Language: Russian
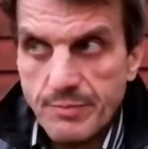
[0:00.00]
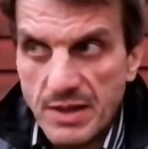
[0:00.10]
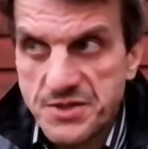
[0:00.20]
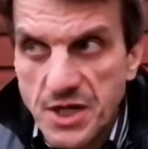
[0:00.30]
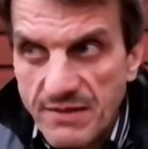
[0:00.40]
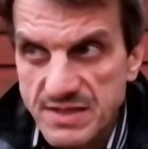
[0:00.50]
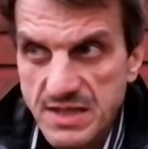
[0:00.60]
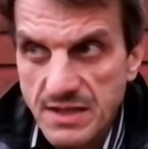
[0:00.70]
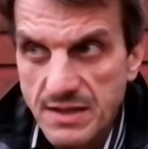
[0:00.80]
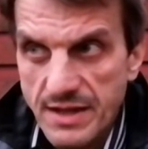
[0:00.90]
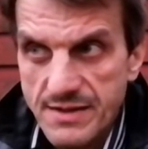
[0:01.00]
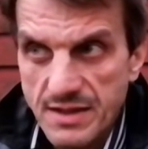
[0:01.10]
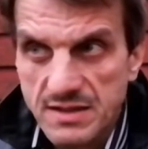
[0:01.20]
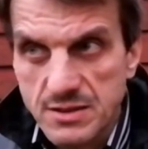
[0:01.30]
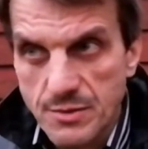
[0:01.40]
Пальчевский
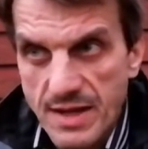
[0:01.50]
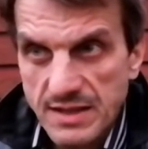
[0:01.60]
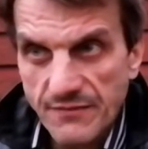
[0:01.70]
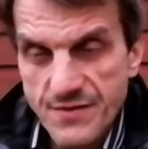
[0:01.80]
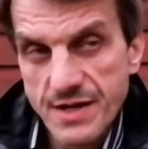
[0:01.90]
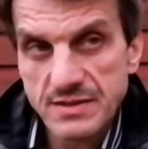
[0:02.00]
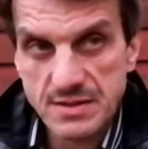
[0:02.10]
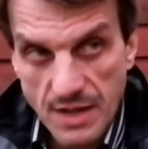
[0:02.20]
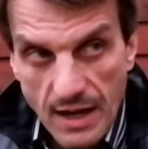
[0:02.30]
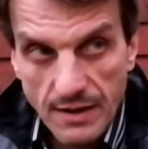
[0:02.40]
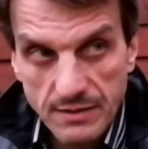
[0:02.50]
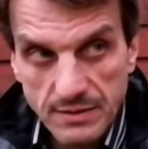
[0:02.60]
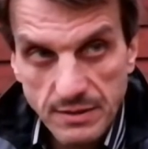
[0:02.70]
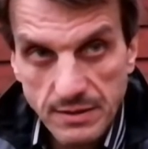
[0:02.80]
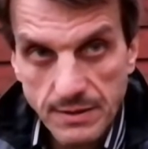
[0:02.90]
этих инструментов не знает
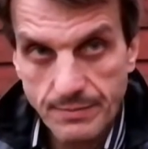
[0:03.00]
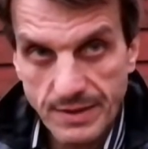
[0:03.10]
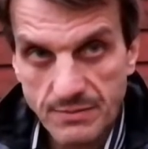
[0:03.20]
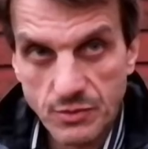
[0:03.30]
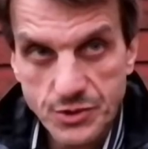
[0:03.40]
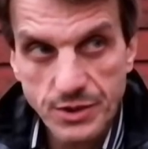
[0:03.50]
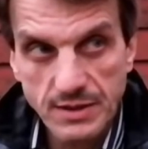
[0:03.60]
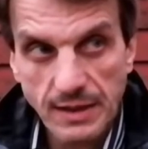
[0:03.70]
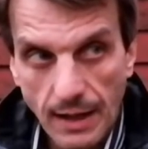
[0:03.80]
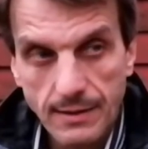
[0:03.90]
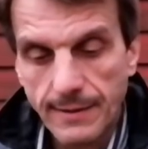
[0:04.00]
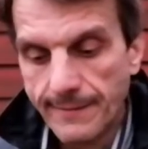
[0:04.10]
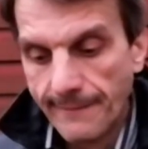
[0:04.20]
потому что так.